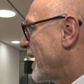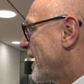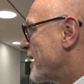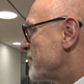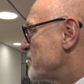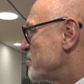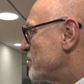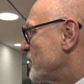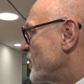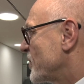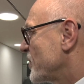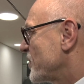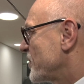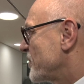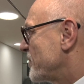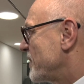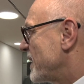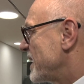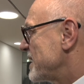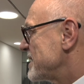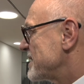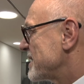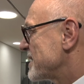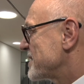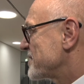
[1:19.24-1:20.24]
haben muss,
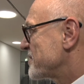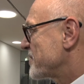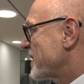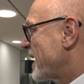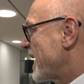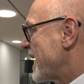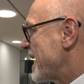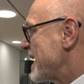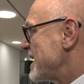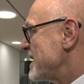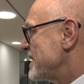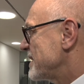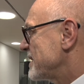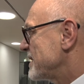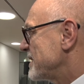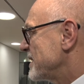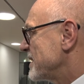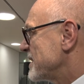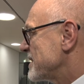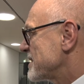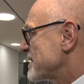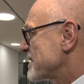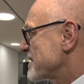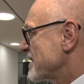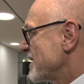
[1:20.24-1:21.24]
welches
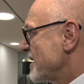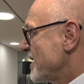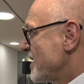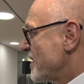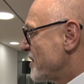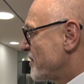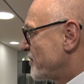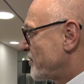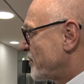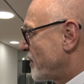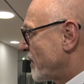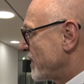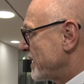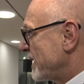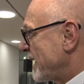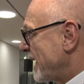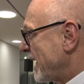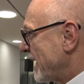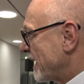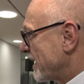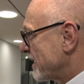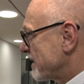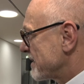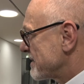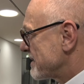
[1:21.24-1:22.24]
Verhältnis von
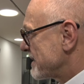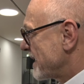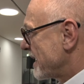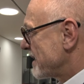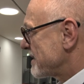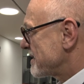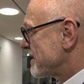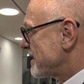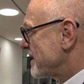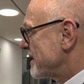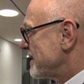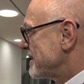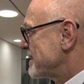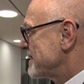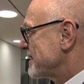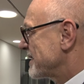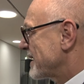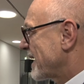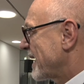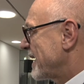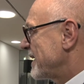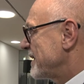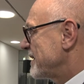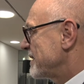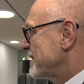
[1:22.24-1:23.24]
der gesetzlichen
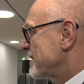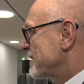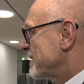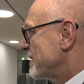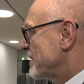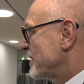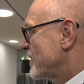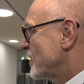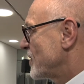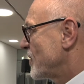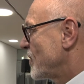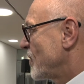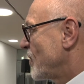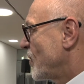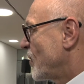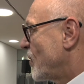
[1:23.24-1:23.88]
Rente